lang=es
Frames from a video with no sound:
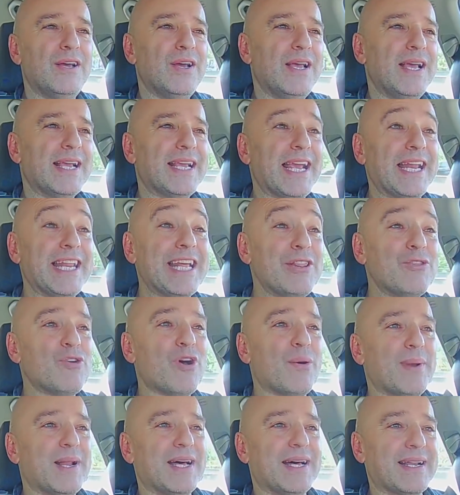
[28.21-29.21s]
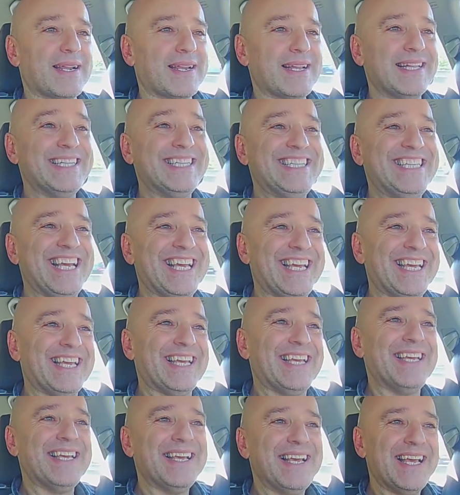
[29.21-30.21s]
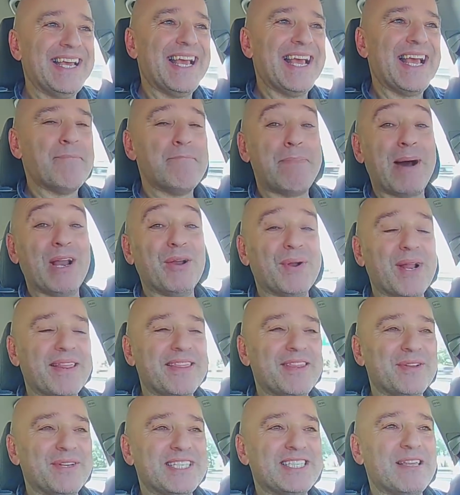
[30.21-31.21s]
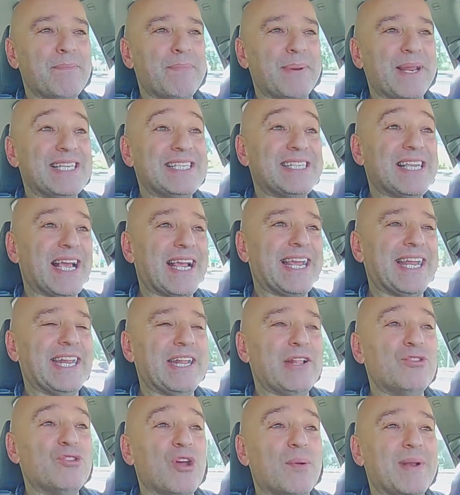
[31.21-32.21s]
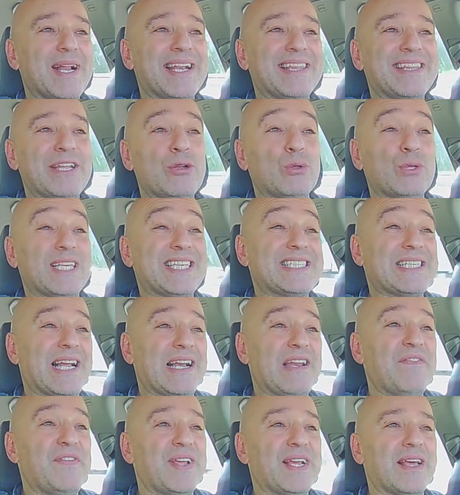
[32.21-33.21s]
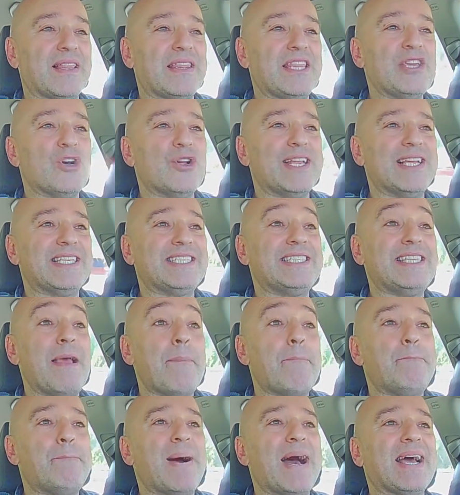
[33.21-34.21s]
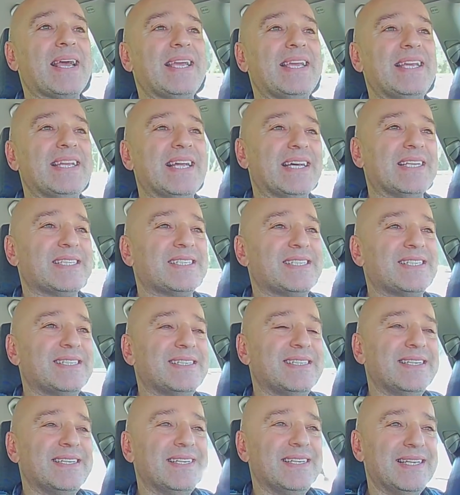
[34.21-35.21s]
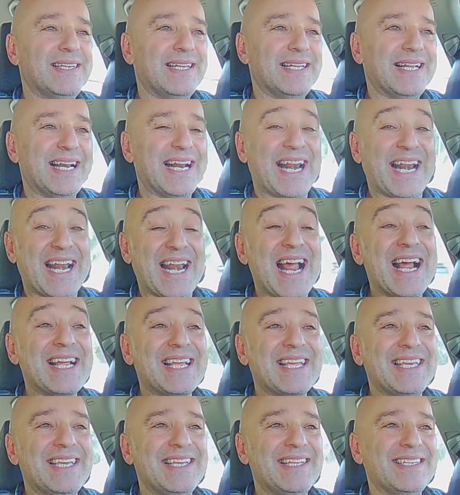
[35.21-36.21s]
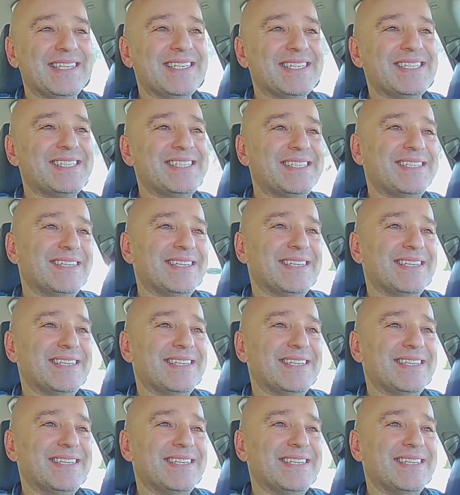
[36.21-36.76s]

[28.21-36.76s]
Queriendo hablar de valoraciones de prensa, queriendo hablar de notas, calificaciones, de páginas, rankings